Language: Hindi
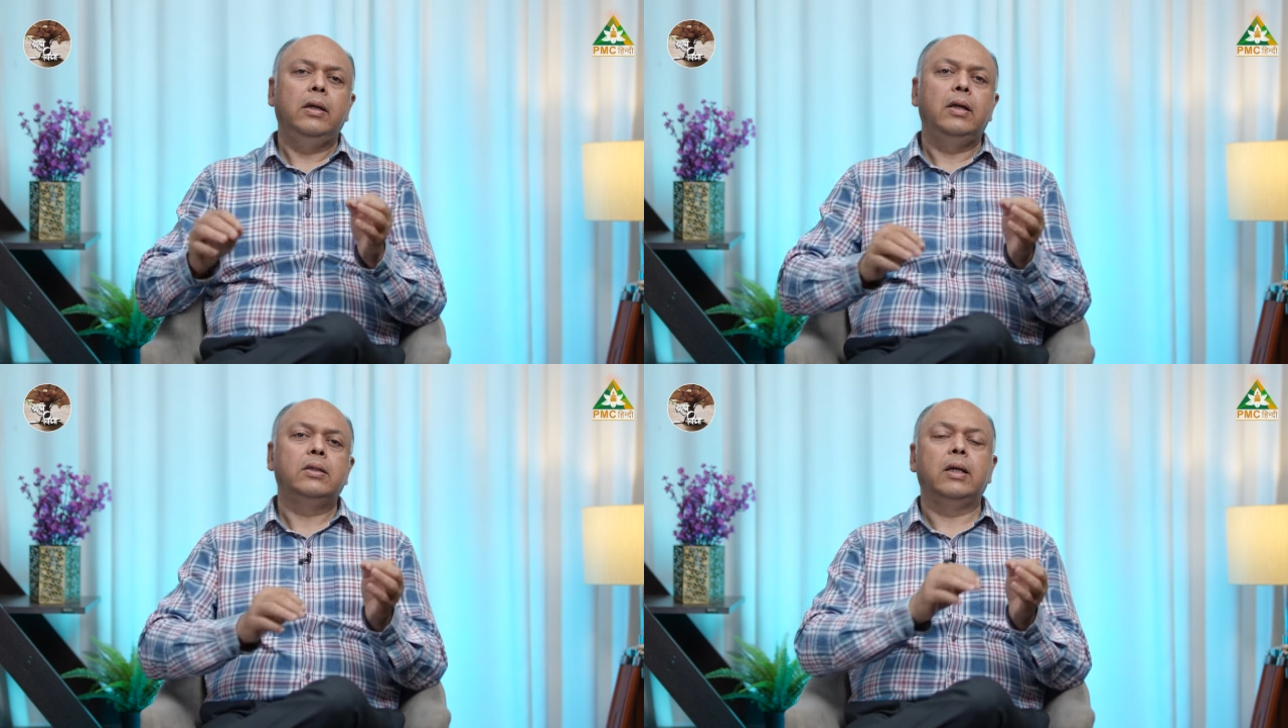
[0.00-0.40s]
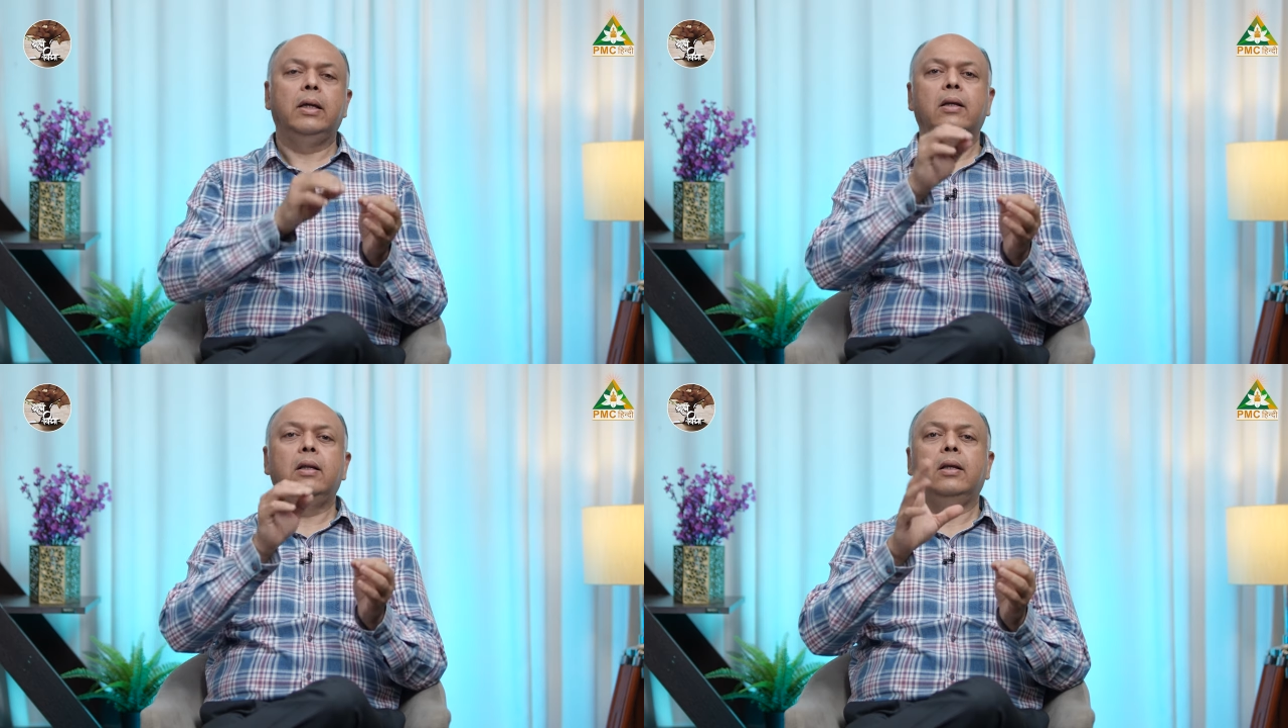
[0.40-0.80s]
एक
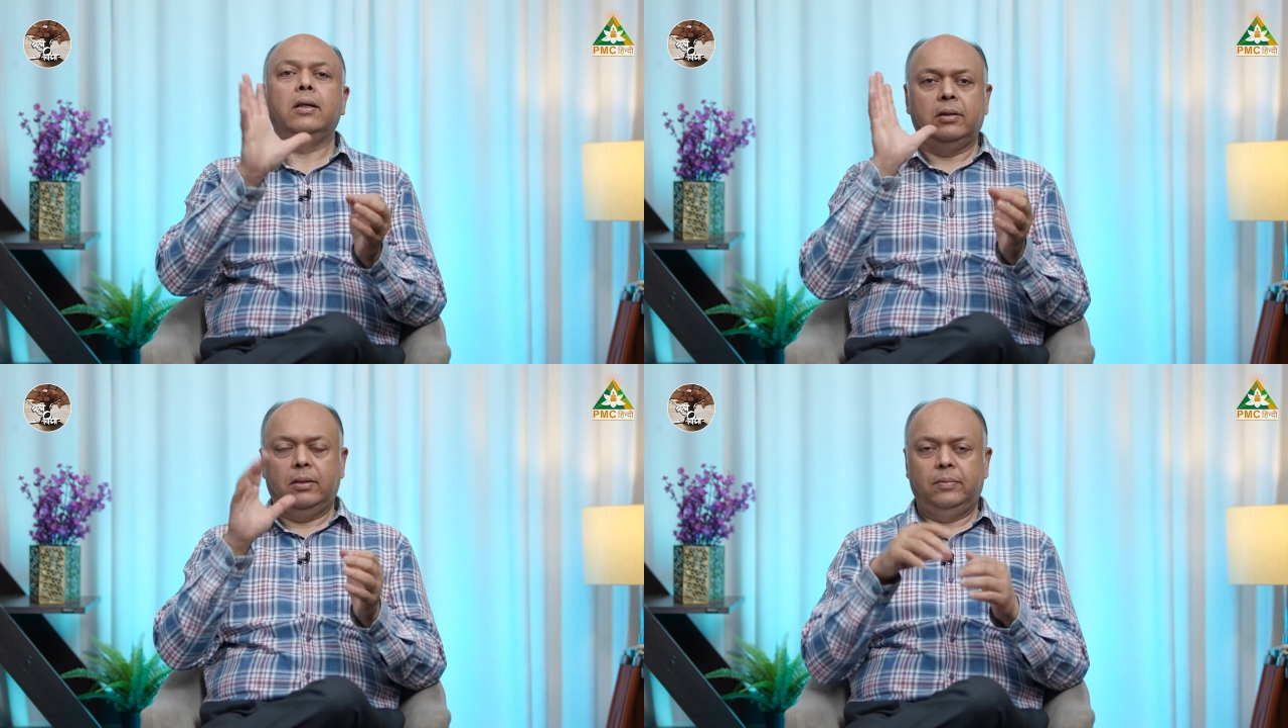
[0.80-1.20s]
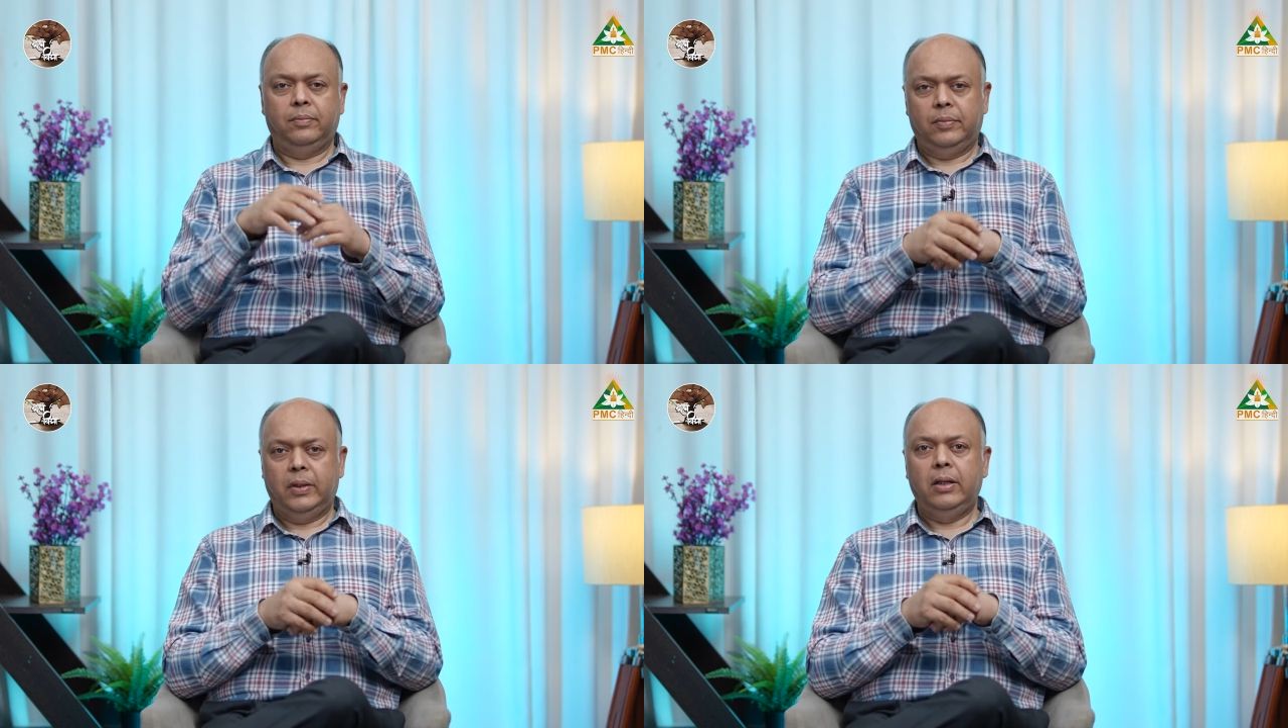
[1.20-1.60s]
साइकिल है
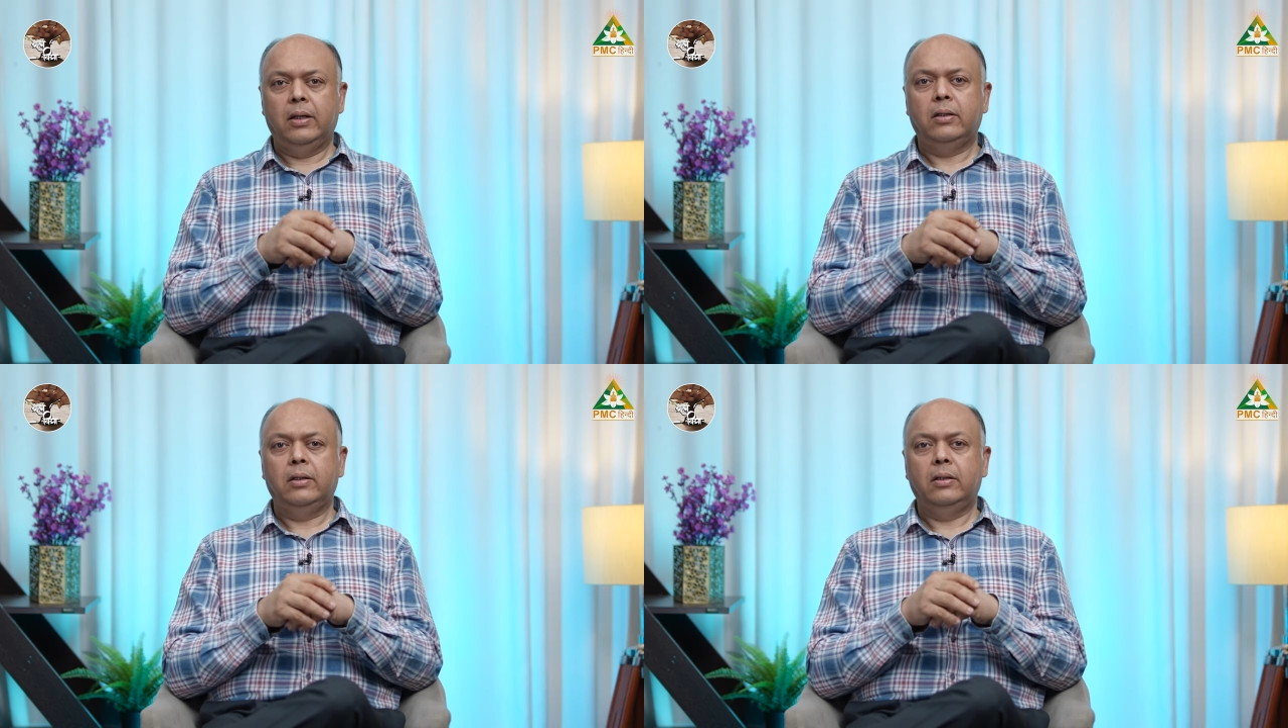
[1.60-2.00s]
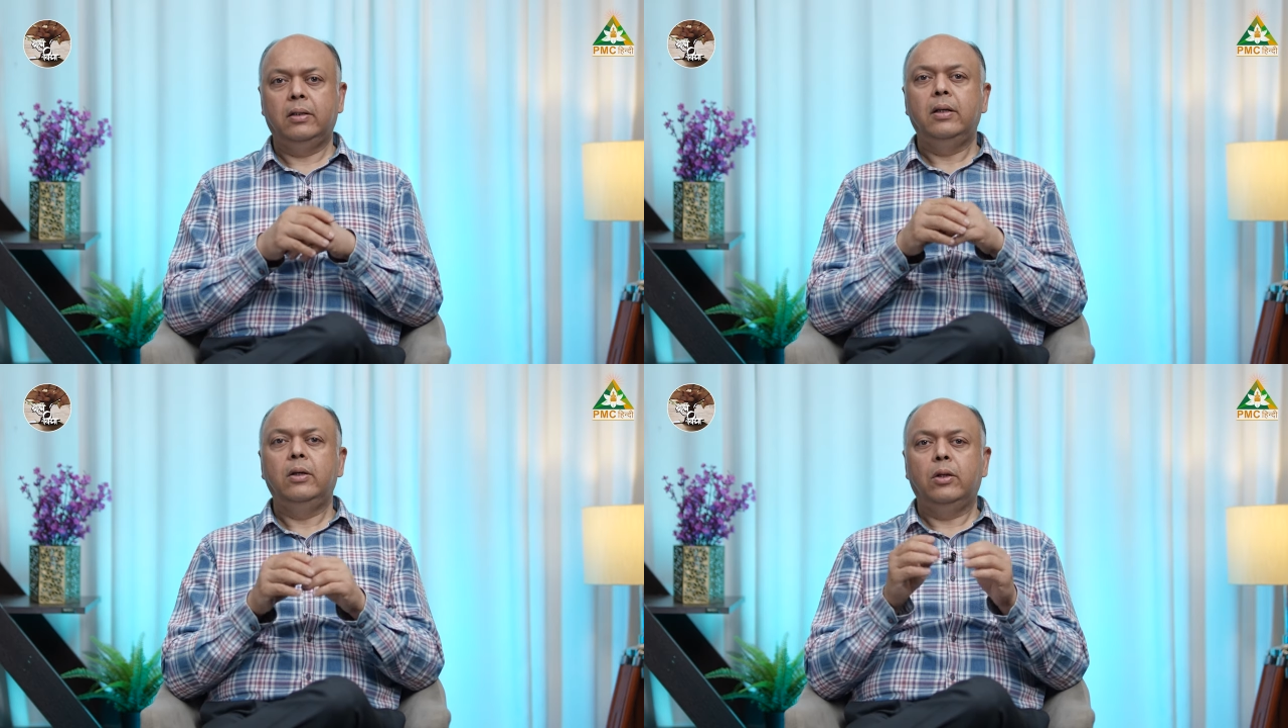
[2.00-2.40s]
एक
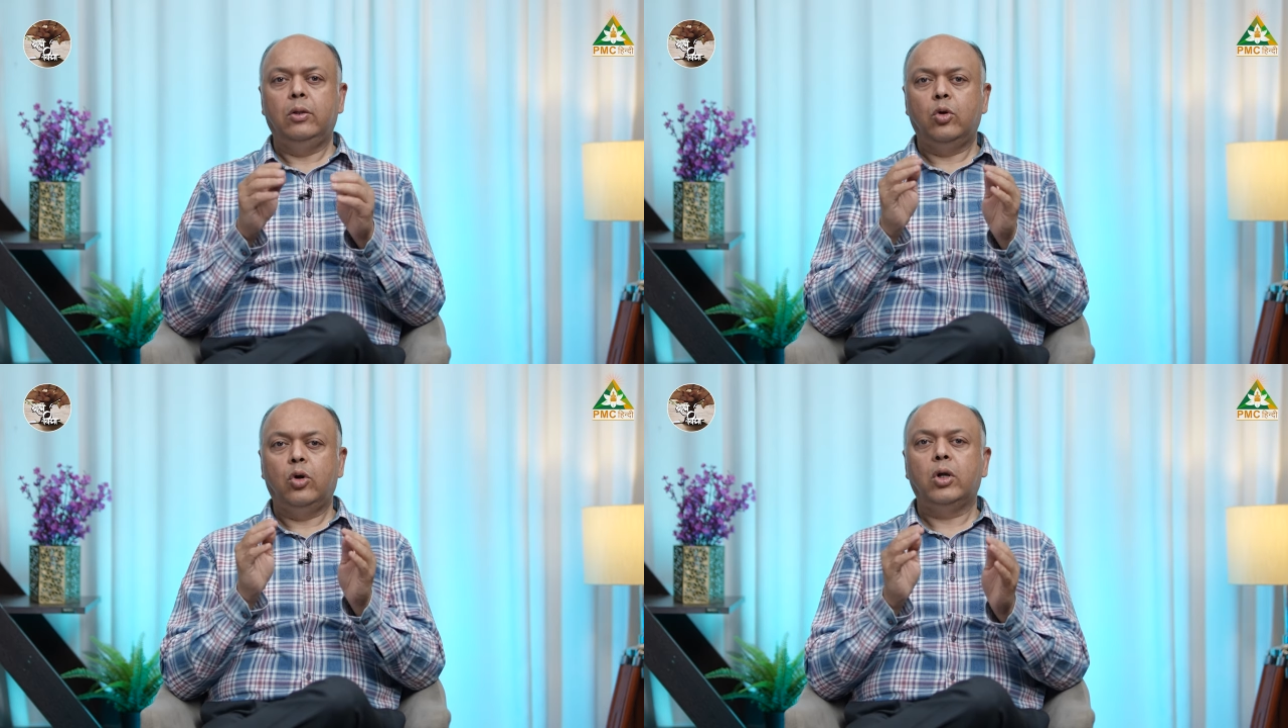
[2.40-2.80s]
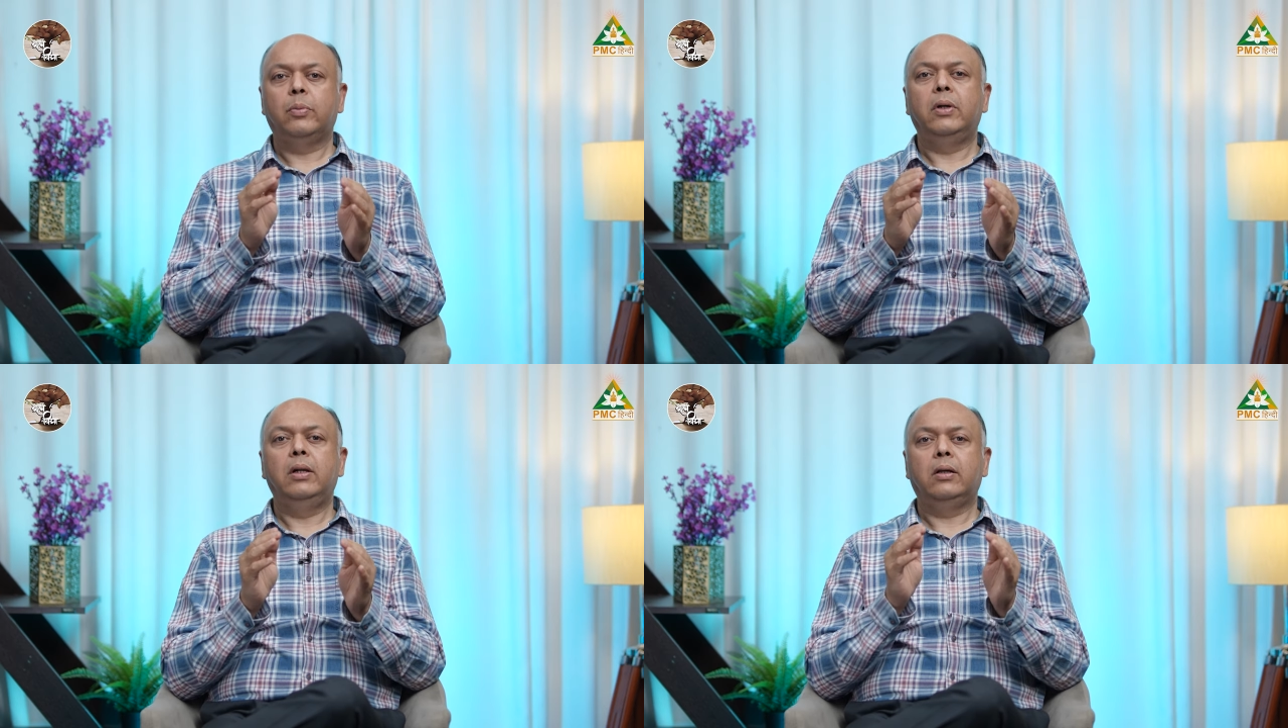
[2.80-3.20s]

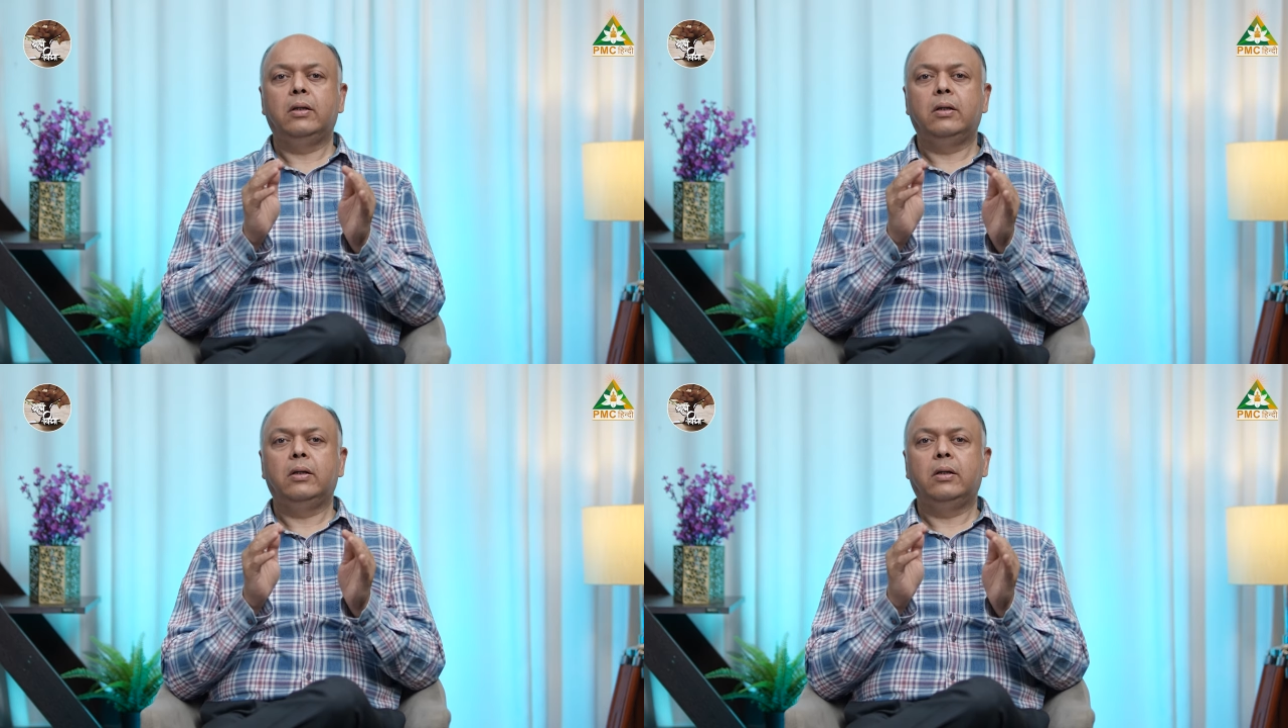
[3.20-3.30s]
नॉर्मल